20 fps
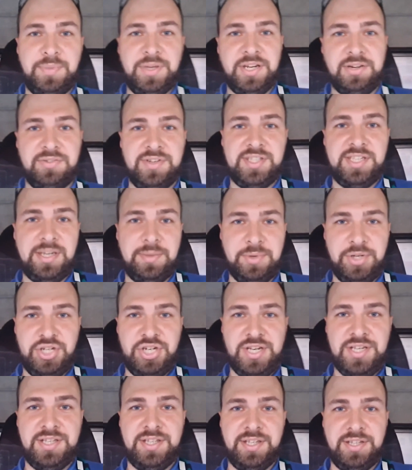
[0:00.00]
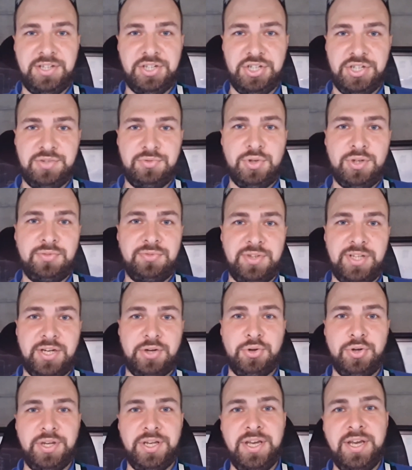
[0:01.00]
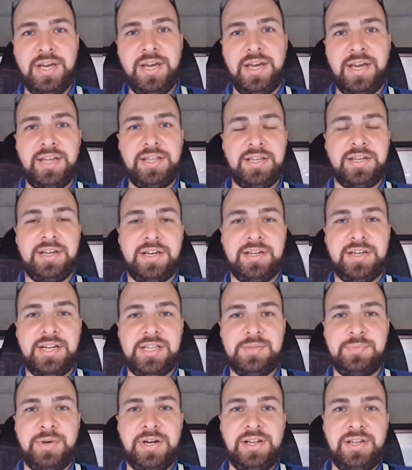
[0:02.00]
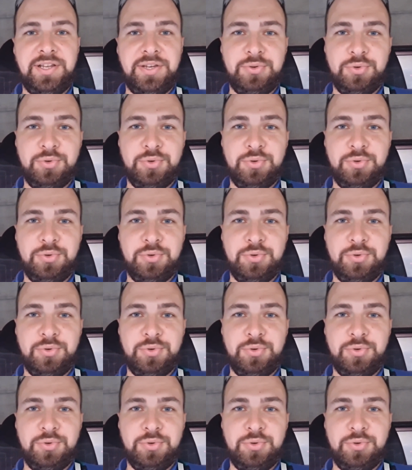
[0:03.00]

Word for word: Первый самый частый это живот, второй это как раз больные